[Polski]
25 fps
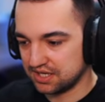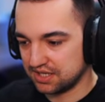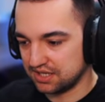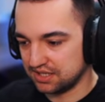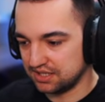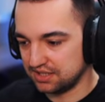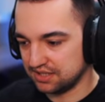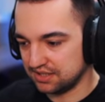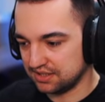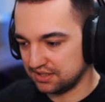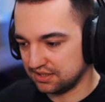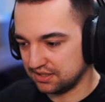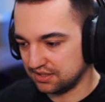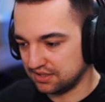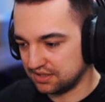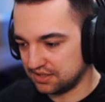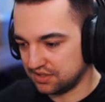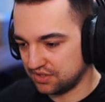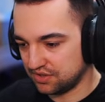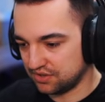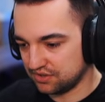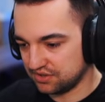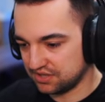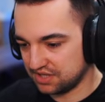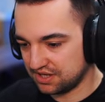E,
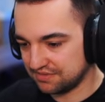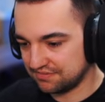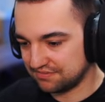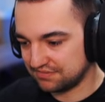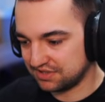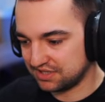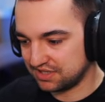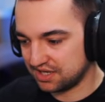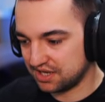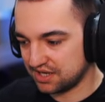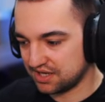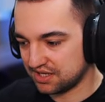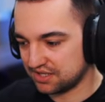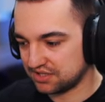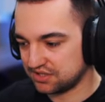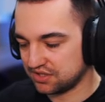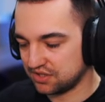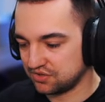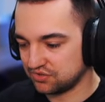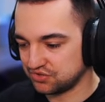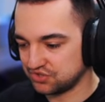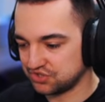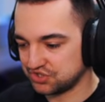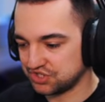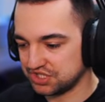to nam da
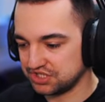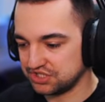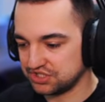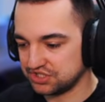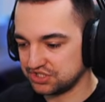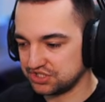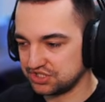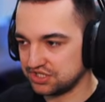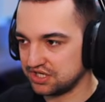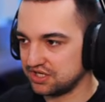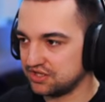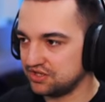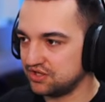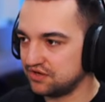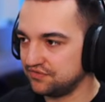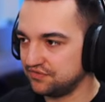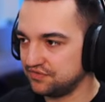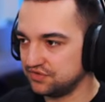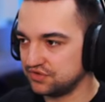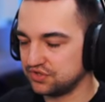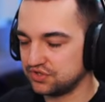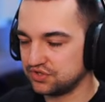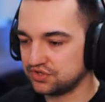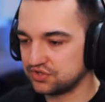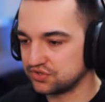troszeczkę
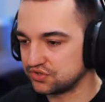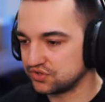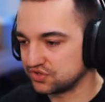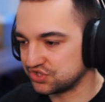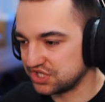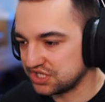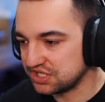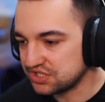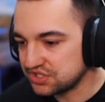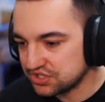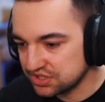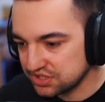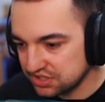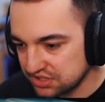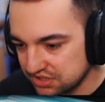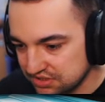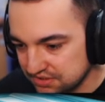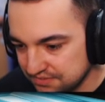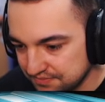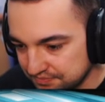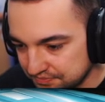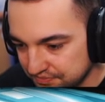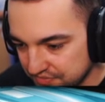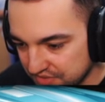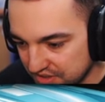nowych rzeczy